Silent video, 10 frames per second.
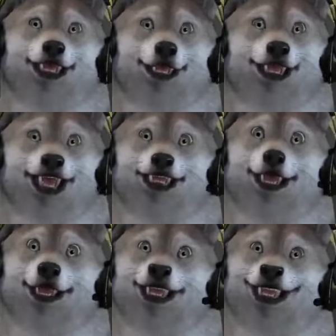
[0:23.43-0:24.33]
Und ja,
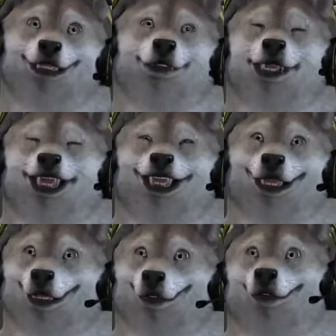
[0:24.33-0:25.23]
heute gibt es
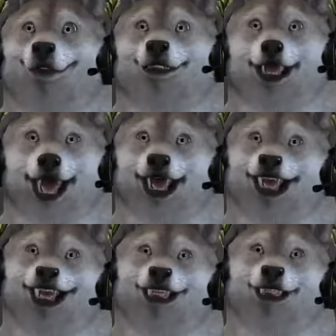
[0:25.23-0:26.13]
einige
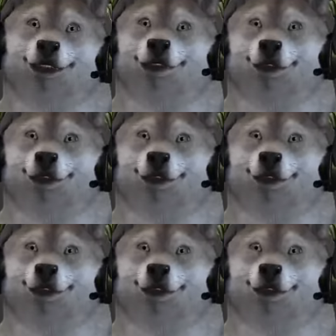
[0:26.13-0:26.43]
Neuigkeiten